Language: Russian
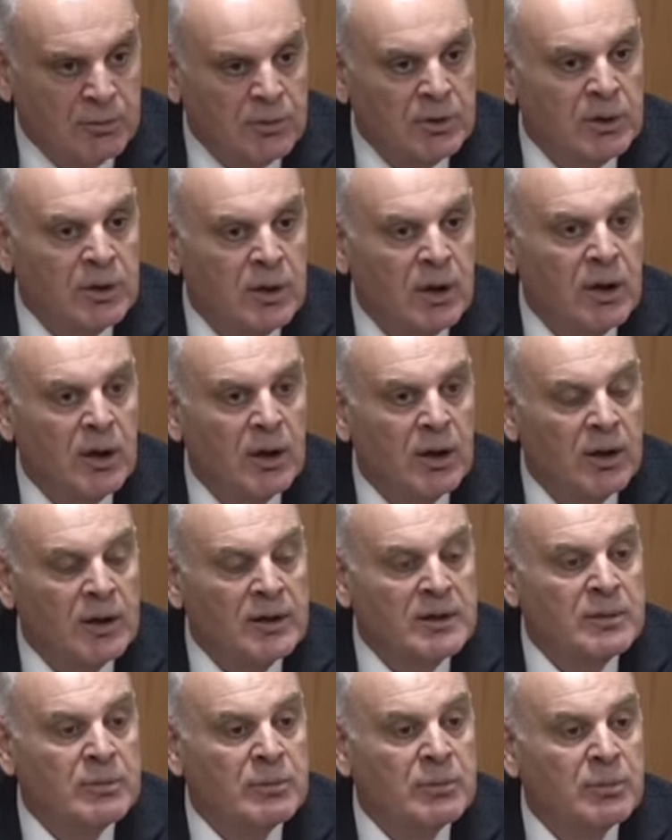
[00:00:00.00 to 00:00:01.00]
Мы
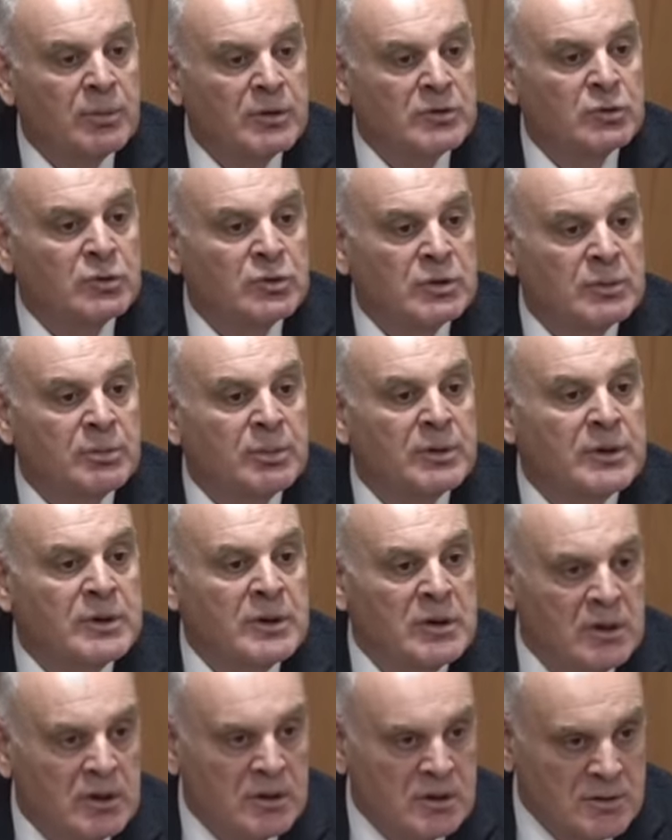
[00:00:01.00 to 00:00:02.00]
этим, по сути,
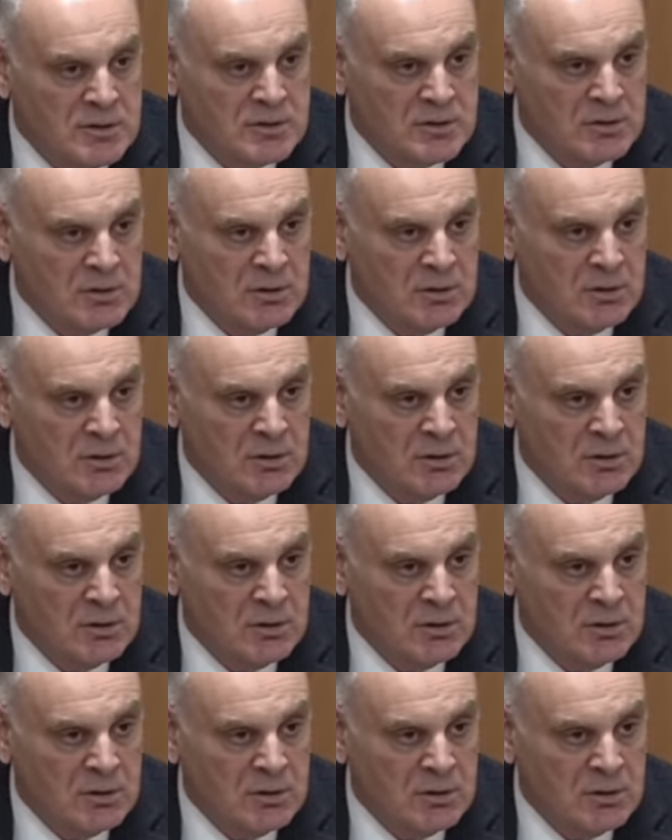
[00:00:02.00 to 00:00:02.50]
поделились.